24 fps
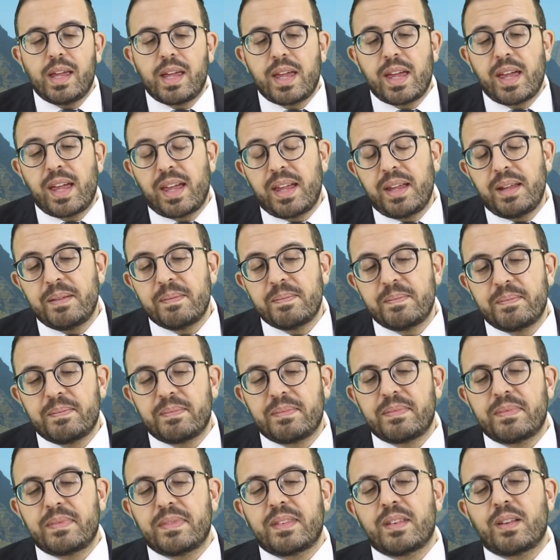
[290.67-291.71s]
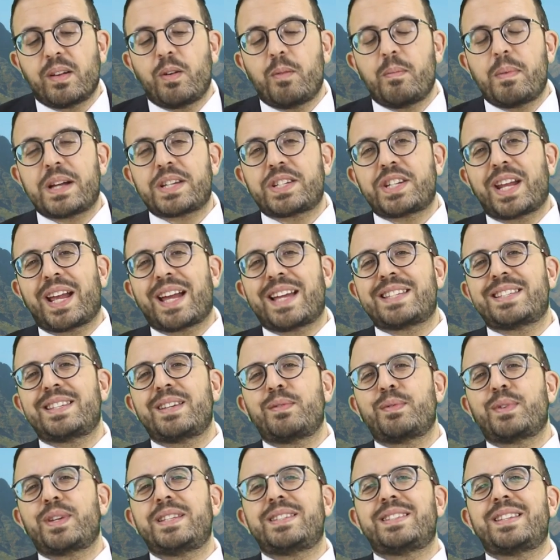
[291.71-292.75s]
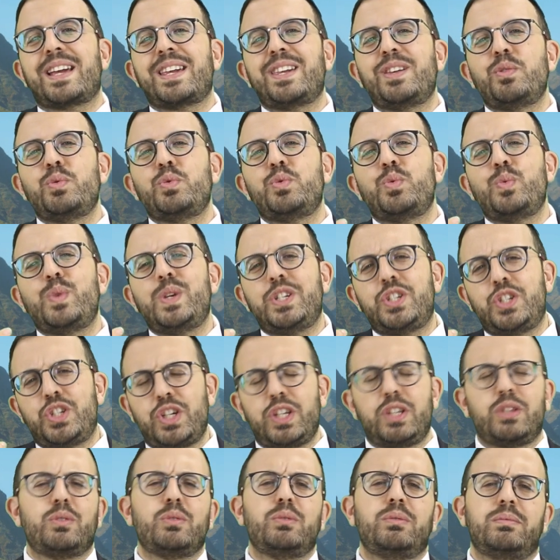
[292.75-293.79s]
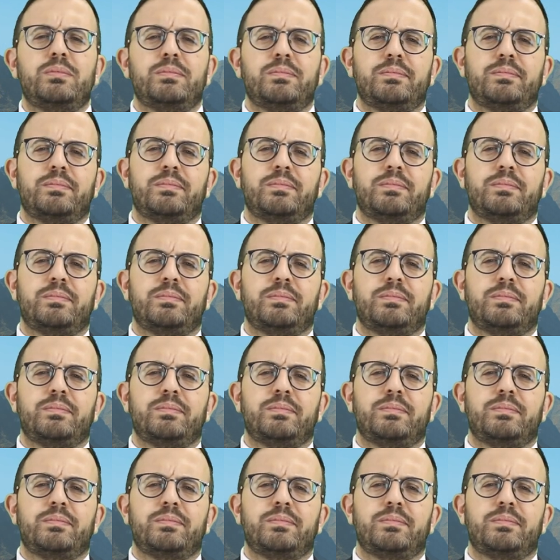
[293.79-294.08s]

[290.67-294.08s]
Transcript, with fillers: é uma geração que saiu do Egito,